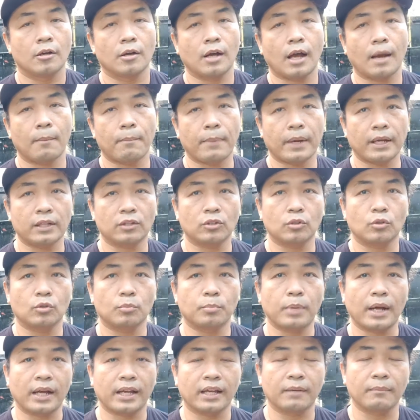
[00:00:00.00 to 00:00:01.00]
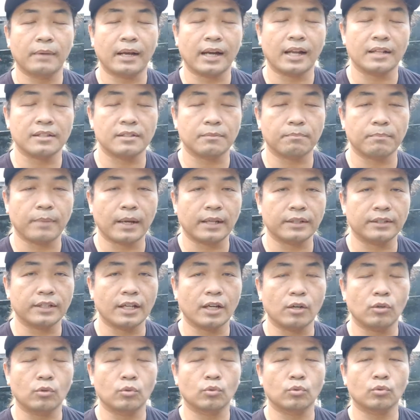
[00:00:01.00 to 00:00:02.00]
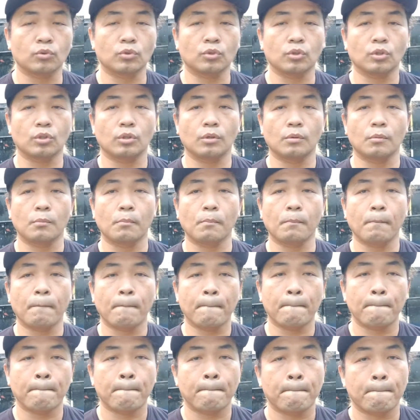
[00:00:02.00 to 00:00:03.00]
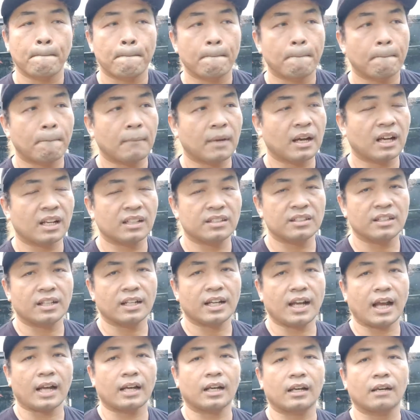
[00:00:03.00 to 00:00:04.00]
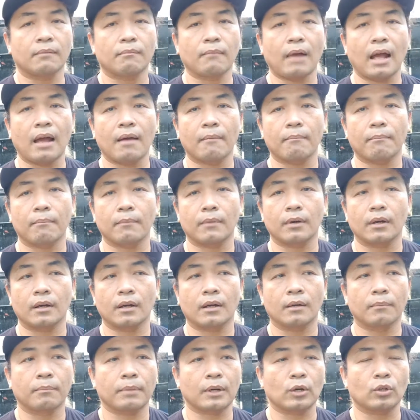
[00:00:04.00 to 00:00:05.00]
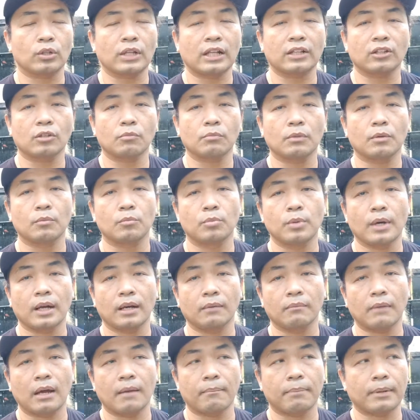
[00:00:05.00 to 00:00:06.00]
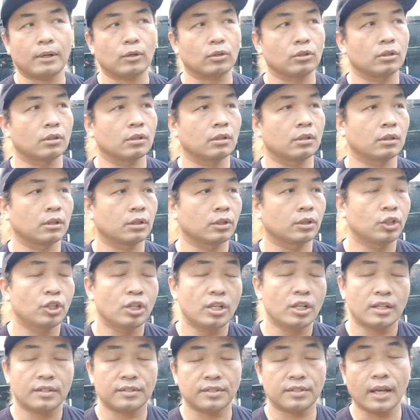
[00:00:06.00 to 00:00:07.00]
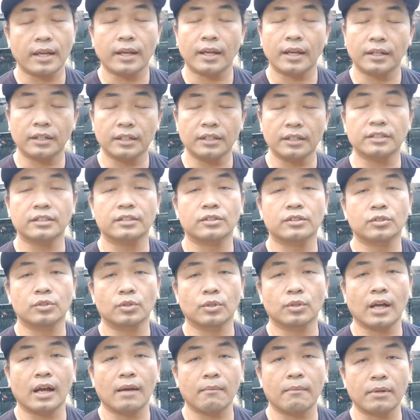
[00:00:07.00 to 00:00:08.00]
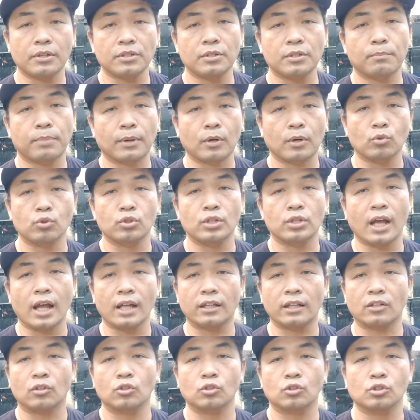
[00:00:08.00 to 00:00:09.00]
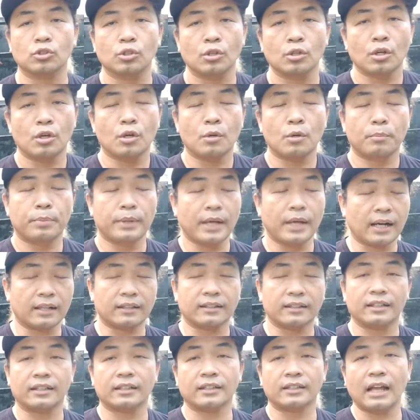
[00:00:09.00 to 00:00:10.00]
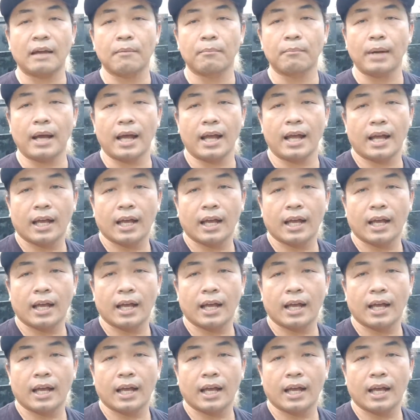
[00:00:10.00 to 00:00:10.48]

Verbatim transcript: apa itu bagaimana cepatnya untuk mengecilkan lemak perut atau membuang lemak perut saya ini juga masih berusaha terus biar tambah